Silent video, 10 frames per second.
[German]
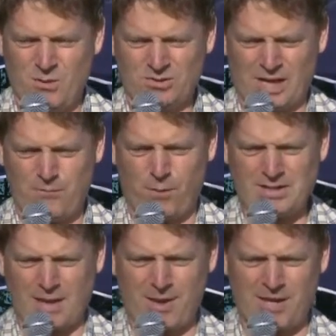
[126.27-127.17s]
Und dann
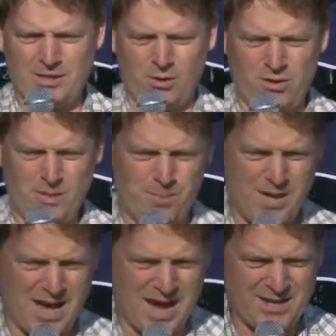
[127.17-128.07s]
wurde aber in die
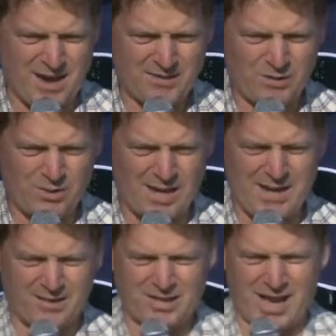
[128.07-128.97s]
ÖDP eine Aktion
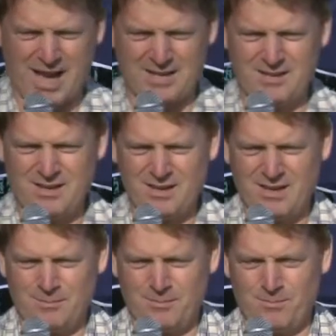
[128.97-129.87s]
reingetragen
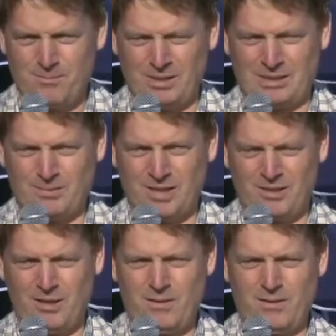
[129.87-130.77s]
mit dem
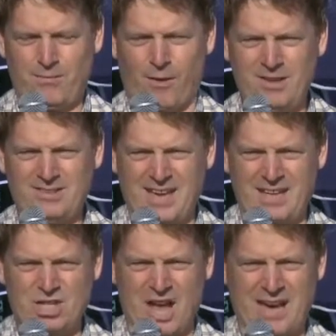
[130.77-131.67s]
Titel
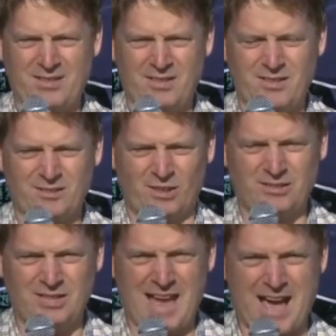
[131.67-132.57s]
Volksentscheid,
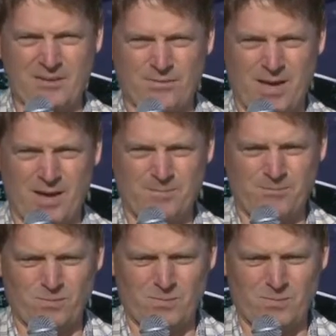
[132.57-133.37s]
sonst klagen wir.